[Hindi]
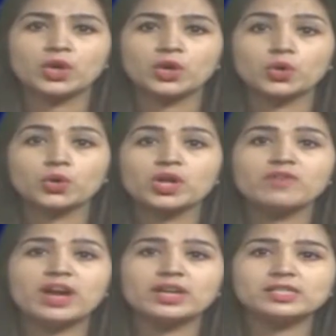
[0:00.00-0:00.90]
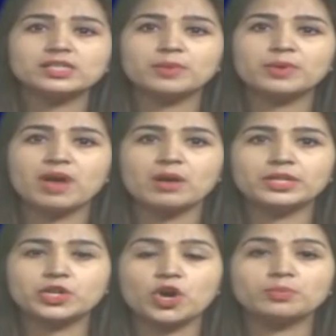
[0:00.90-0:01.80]
कोरोना वायरस से
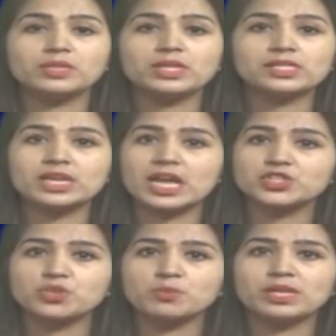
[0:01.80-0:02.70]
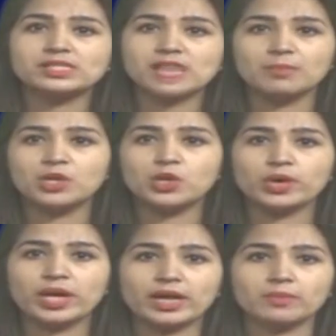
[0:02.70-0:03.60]
प्रभावित टॉप 10 राज्यों में शामिल
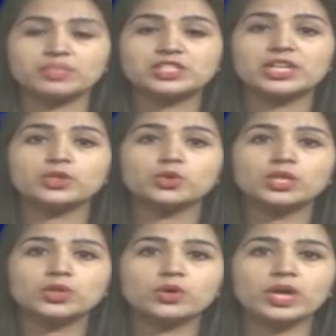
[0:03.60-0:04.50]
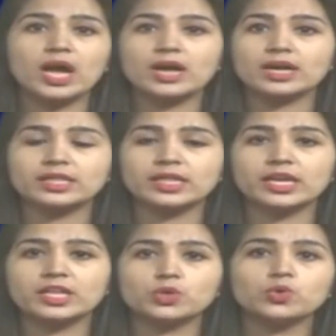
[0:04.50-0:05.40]
हो गया है पिछले दो दिनों के आंकड़े
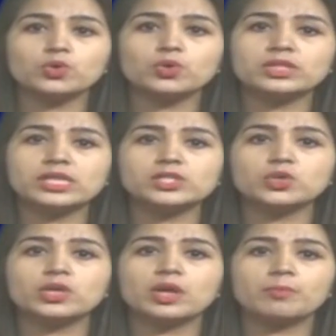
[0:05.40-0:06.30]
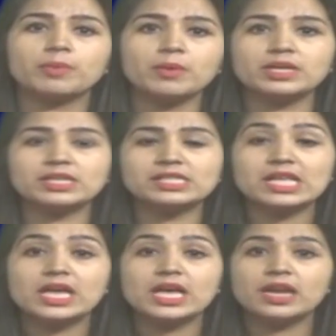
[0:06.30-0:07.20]
देखें तो कुल 390 मरीज
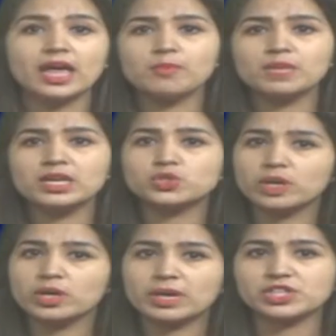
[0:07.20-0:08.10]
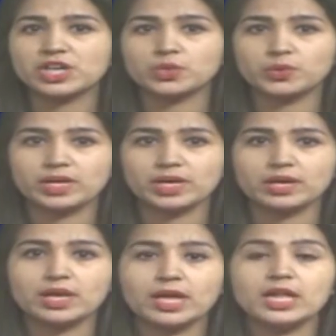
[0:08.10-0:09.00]
नए मरीजों की पहचान हुई है
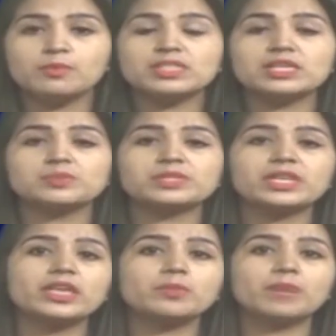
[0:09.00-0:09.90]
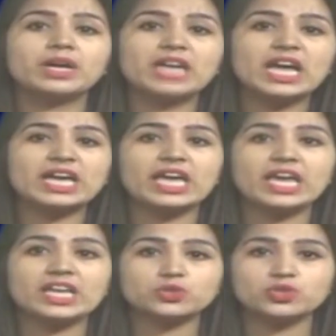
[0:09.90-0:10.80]
इनमें सबसे अधिक पटना के
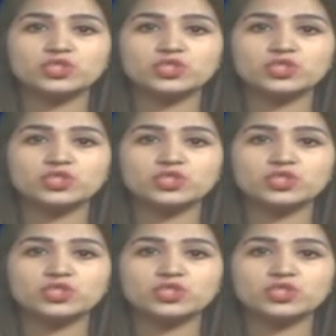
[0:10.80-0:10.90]
एक